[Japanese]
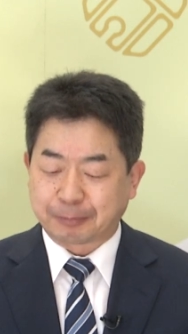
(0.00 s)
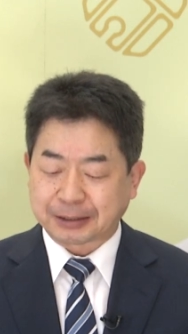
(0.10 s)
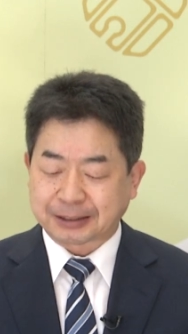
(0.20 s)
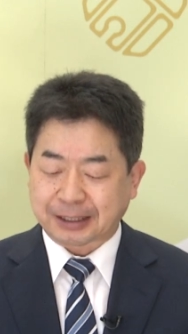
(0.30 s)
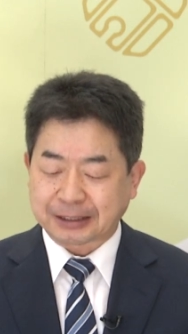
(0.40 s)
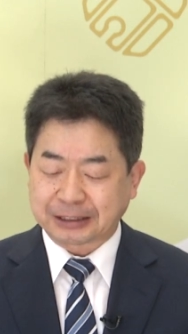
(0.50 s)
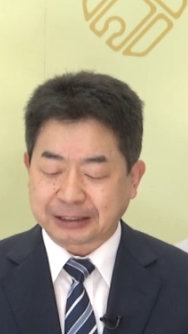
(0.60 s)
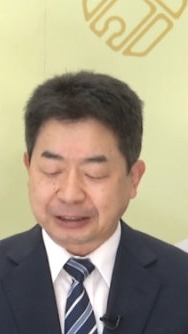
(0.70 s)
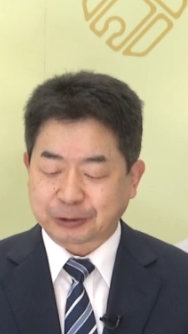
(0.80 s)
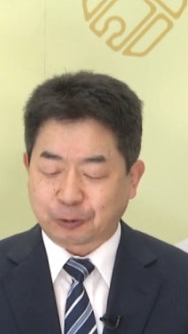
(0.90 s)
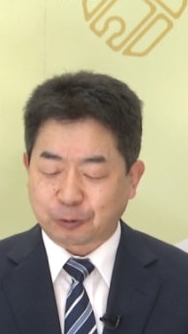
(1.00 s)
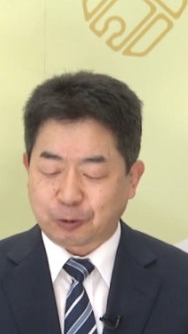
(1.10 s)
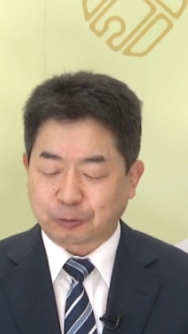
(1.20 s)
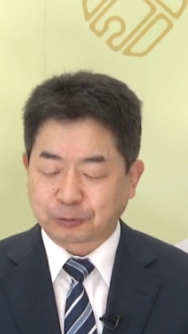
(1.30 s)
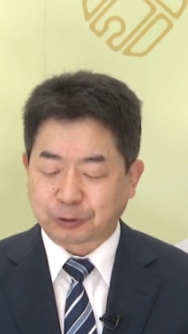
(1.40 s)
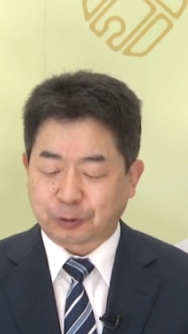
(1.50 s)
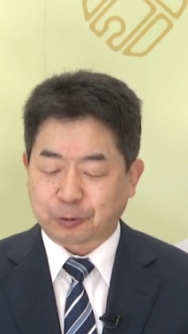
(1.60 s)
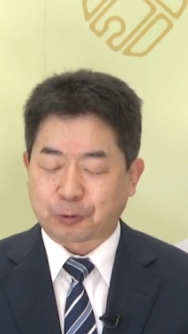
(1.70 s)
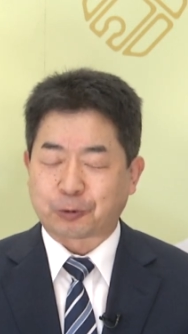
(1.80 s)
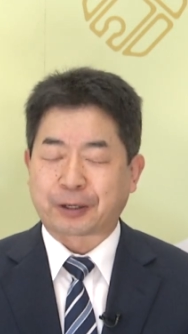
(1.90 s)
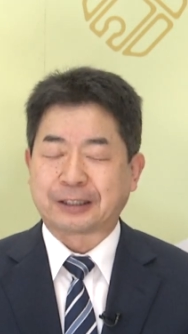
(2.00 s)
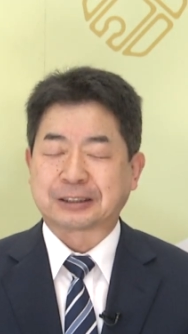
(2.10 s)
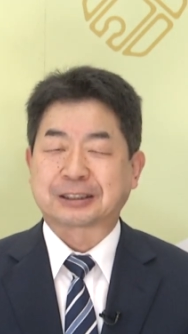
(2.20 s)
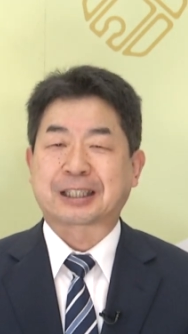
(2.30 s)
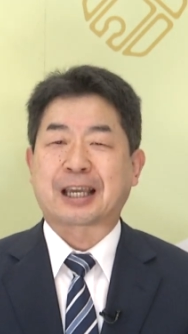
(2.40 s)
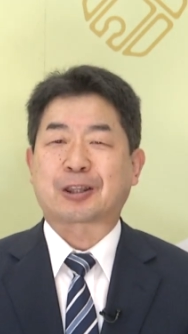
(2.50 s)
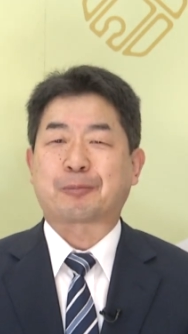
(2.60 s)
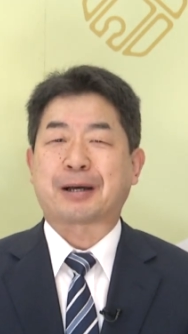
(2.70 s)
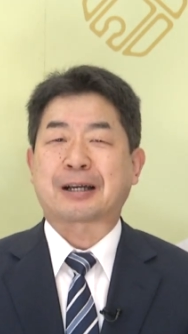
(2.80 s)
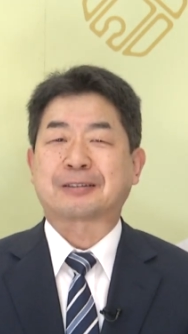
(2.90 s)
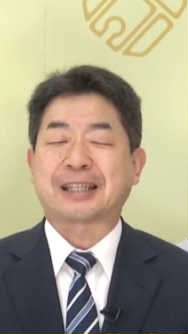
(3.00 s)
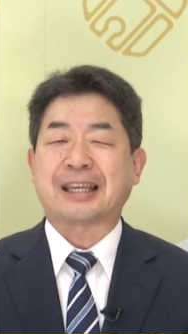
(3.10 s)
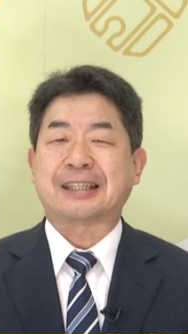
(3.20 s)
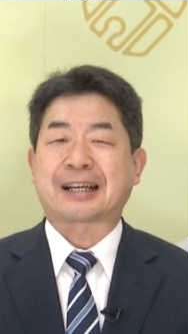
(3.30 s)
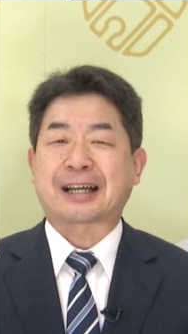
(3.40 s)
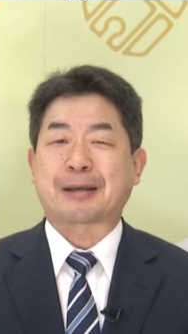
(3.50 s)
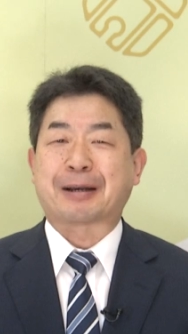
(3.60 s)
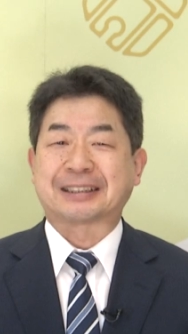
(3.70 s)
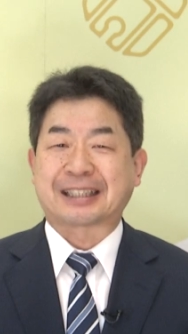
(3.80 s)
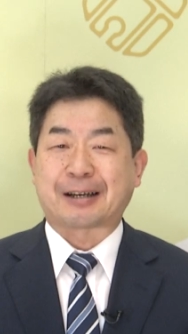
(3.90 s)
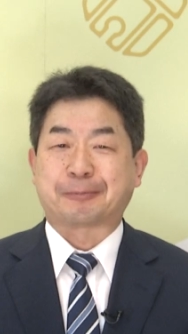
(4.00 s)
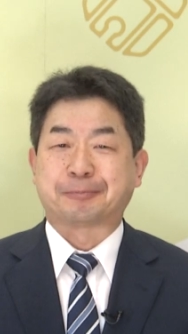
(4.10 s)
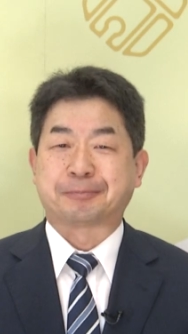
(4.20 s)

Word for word: 松阪市総合運動公園スケートパークで開かれました